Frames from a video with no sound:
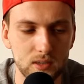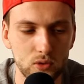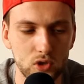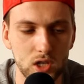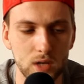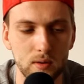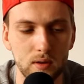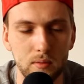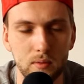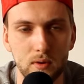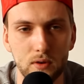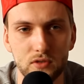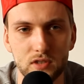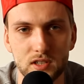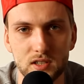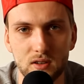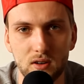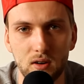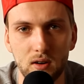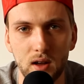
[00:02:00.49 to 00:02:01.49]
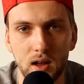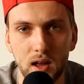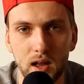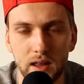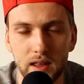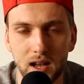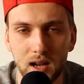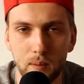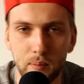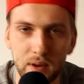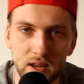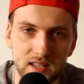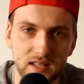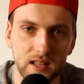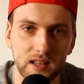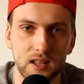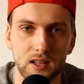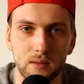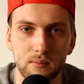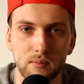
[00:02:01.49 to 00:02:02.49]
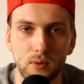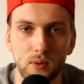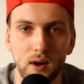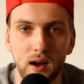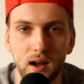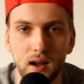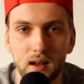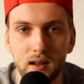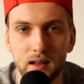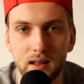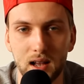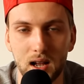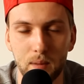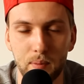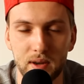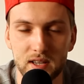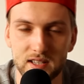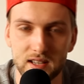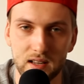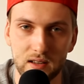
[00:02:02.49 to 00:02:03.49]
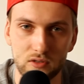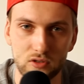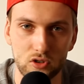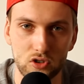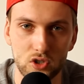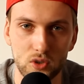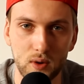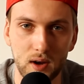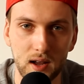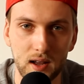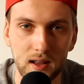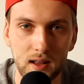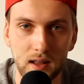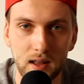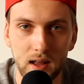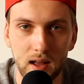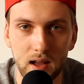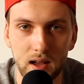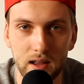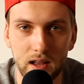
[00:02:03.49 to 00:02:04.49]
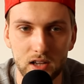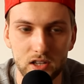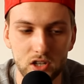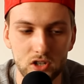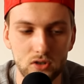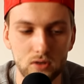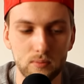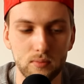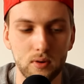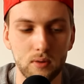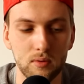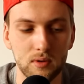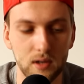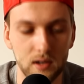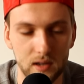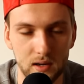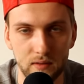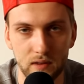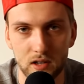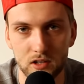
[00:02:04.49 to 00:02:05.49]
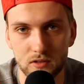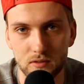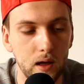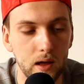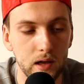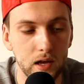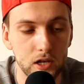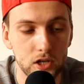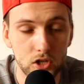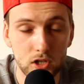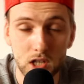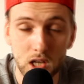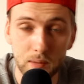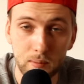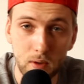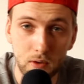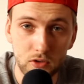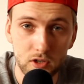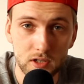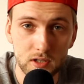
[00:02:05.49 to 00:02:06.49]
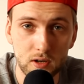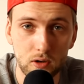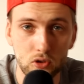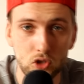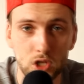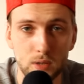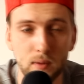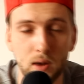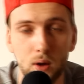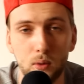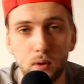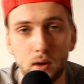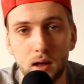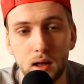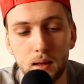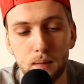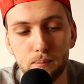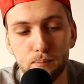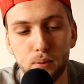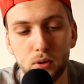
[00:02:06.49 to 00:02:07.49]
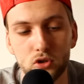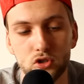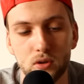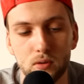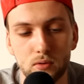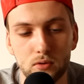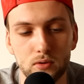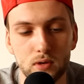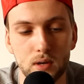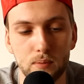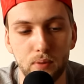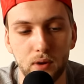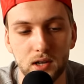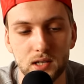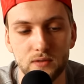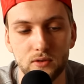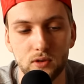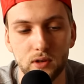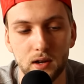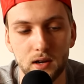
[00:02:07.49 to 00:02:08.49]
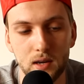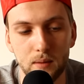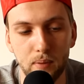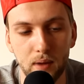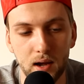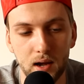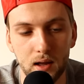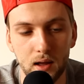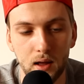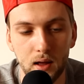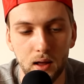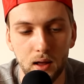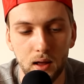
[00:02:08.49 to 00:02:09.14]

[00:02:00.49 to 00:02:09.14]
słyszymy mimo wszystko, jaka presja na nim była, e, jaka presja na nim ciążyła, e, jak ciężko było mu nagrywać. Sitek mimo wszystko utrzymał poziom, który pokazywał na klipach.